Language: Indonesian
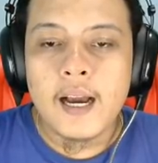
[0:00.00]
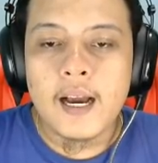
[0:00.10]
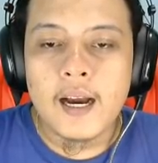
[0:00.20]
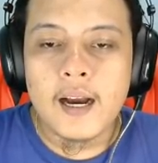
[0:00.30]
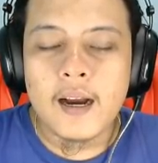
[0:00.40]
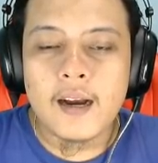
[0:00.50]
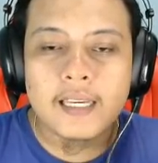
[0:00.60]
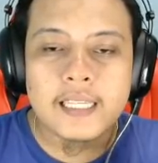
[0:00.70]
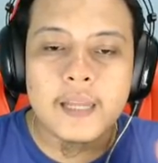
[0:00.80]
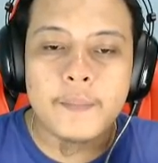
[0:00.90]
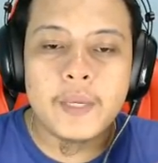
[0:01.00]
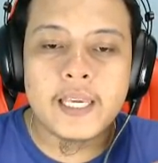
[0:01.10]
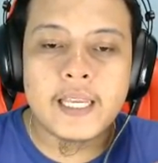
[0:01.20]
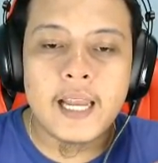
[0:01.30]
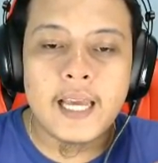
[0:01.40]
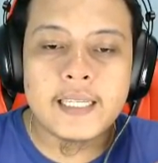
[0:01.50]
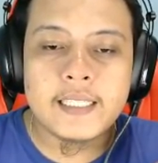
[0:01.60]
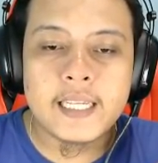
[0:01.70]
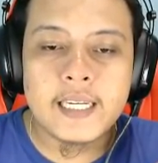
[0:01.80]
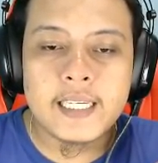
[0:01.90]
uh, kita bikin
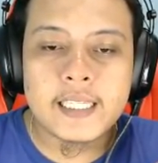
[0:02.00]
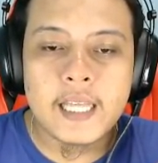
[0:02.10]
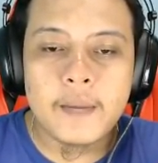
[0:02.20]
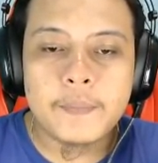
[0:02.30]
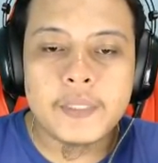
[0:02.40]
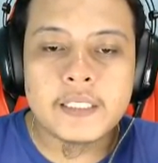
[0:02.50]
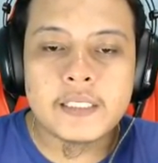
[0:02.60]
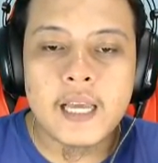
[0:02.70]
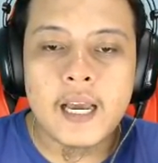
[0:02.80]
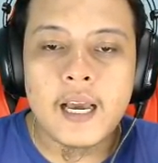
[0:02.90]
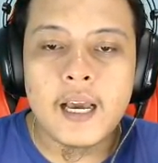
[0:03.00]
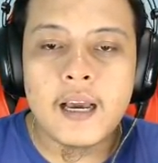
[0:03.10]
lagi. Jadi kita bisa